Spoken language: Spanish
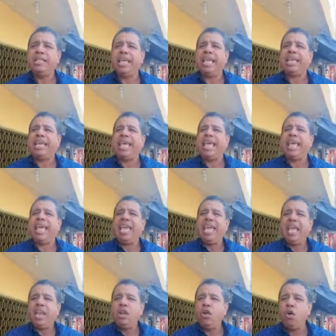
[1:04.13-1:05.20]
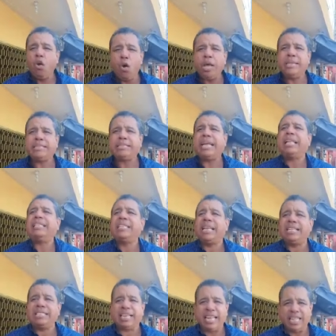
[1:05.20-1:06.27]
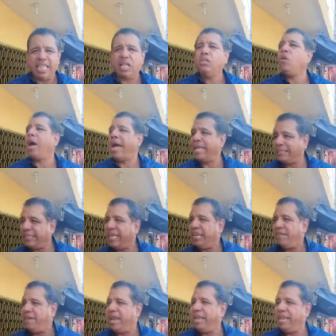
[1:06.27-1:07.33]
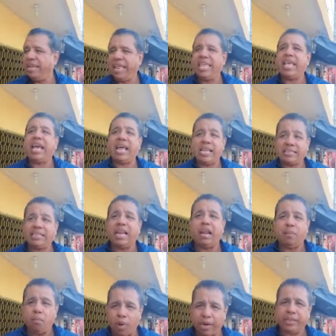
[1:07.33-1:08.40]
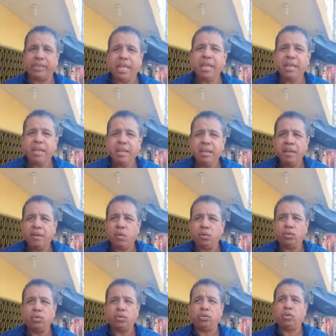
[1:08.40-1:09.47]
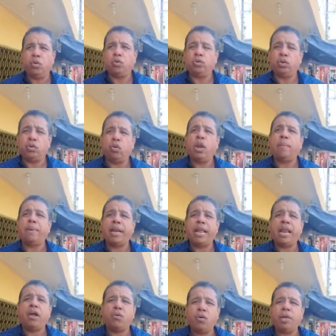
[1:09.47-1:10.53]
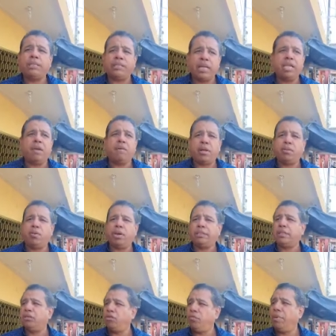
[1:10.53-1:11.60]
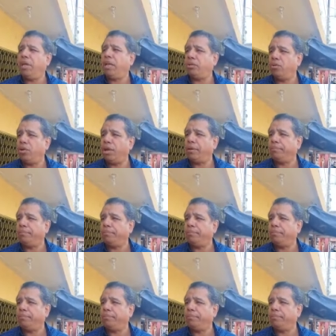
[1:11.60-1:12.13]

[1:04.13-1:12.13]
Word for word: de que no están transgrediendo a ese nivel de llegar hasta la muerte con, con, la manera con que están llevando la estación este migratoria.